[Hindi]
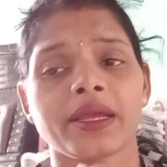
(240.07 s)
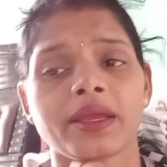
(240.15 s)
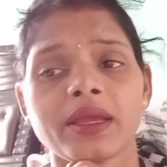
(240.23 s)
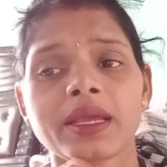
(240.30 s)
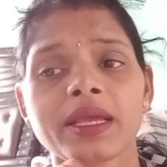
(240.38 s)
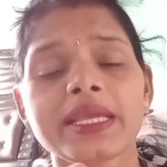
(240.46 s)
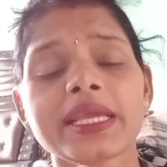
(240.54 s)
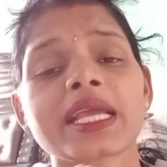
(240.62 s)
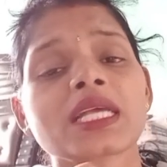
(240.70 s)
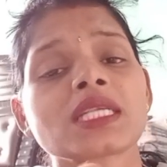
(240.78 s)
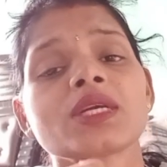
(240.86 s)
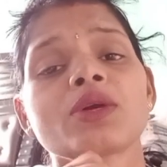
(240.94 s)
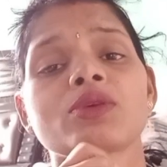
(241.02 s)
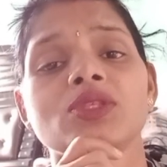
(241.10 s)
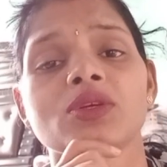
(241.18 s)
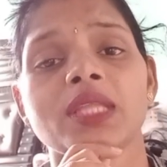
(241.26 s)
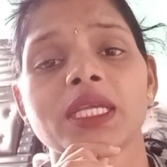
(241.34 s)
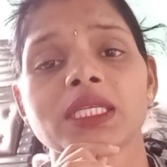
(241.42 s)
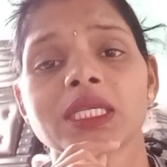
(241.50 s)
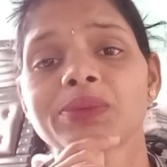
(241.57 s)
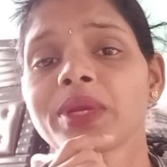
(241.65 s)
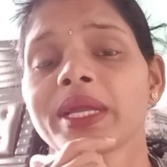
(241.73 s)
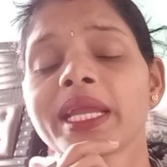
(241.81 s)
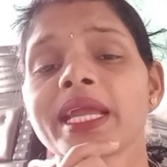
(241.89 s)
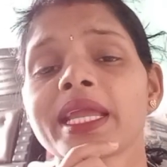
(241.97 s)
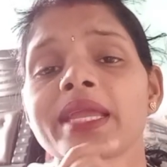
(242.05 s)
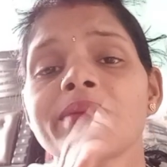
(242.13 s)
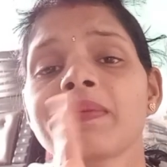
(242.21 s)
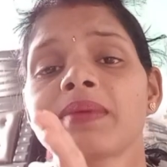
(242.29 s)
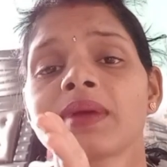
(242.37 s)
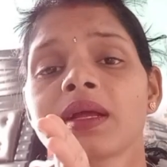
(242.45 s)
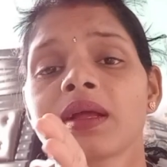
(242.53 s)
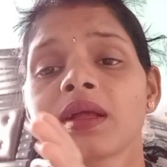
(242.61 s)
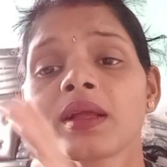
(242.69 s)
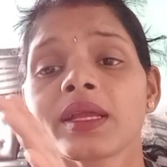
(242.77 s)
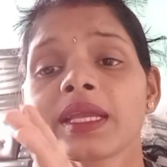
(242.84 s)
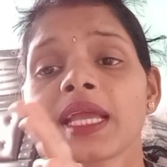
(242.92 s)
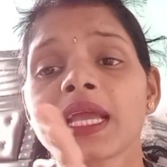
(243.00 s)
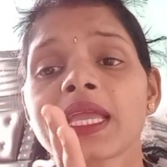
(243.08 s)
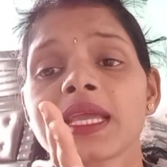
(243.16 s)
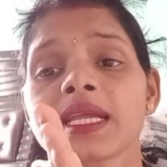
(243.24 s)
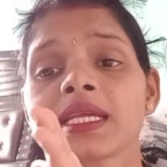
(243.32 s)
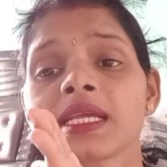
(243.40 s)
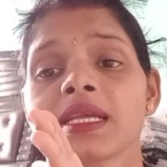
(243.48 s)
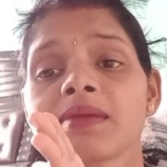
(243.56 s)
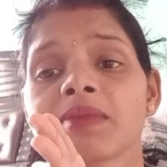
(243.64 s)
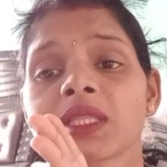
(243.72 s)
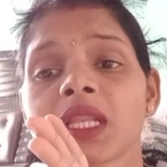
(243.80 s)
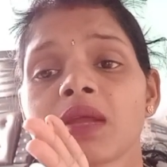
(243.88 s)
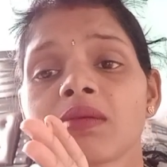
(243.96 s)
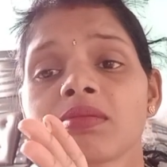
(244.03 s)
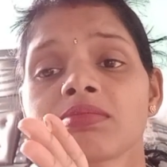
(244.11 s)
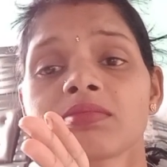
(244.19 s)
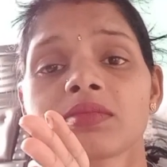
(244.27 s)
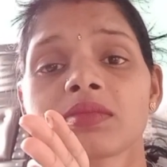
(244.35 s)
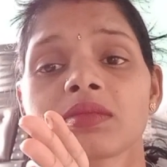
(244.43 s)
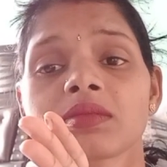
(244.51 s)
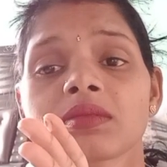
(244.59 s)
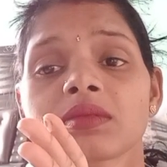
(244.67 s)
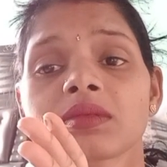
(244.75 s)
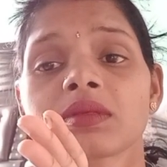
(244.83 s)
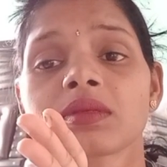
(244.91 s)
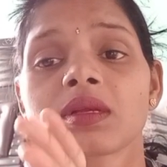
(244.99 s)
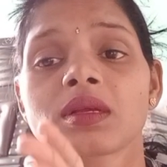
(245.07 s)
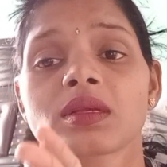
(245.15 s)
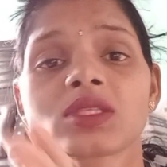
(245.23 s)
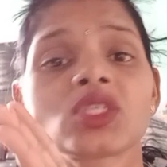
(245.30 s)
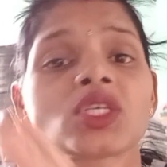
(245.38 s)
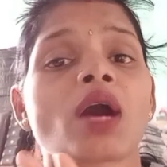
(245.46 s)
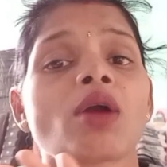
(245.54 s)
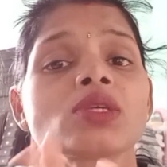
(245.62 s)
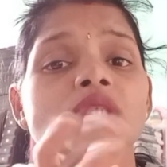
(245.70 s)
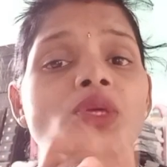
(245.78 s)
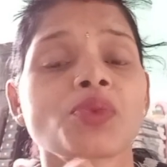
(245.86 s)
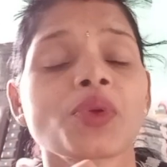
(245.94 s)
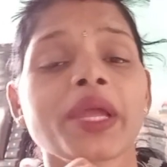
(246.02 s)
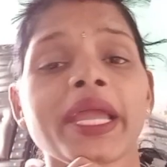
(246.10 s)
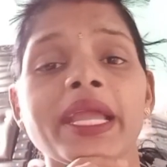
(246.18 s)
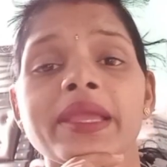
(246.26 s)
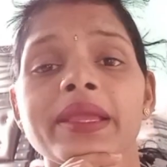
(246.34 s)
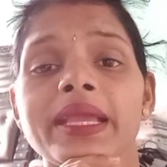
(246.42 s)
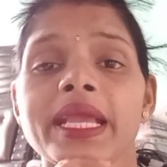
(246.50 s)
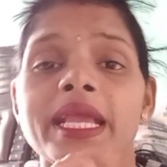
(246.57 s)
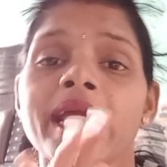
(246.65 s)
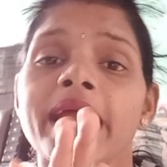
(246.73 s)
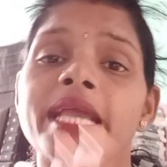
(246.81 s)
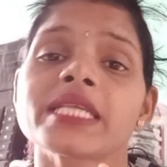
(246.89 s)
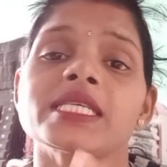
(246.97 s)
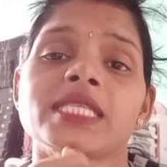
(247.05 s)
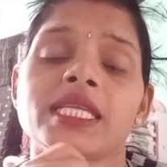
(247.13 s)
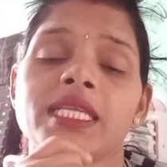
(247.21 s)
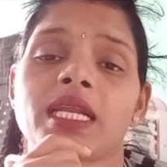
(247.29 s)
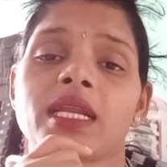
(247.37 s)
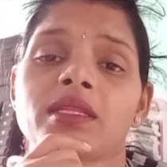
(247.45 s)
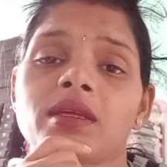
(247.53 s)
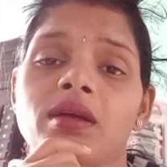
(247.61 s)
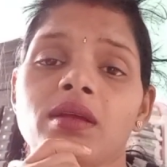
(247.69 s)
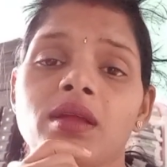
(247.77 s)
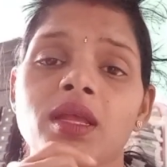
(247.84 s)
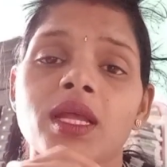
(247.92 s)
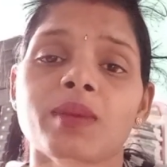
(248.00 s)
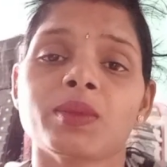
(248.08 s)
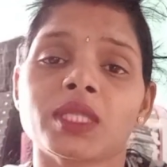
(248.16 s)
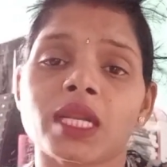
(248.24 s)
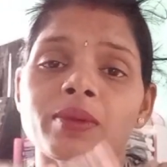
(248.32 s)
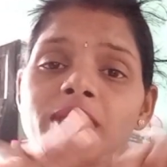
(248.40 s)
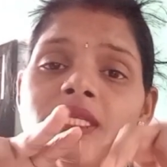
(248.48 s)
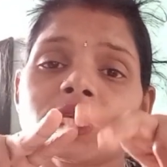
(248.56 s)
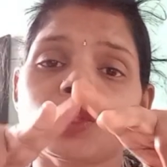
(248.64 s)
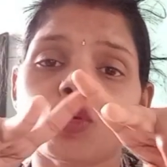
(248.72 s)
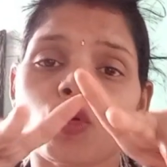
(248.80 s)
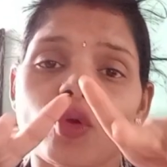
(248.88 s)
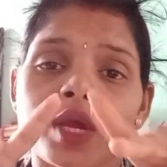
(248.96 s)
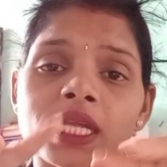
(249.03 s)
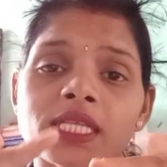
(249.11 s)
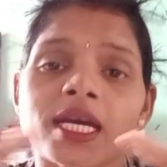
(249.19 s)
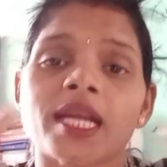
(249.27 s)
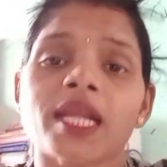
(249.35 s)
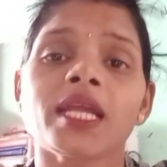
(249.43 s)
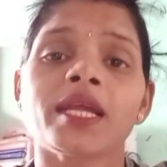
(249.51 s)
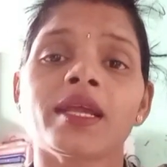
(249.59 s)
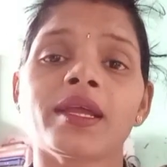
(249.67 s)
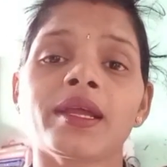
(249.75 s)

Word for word: है ये कैसे हो सकता है सबको एक ही एक ही मतलब छाव सबको एक ही एक ही जैसा दिख रहा था मतलब ऐसे दो होके जा रहा है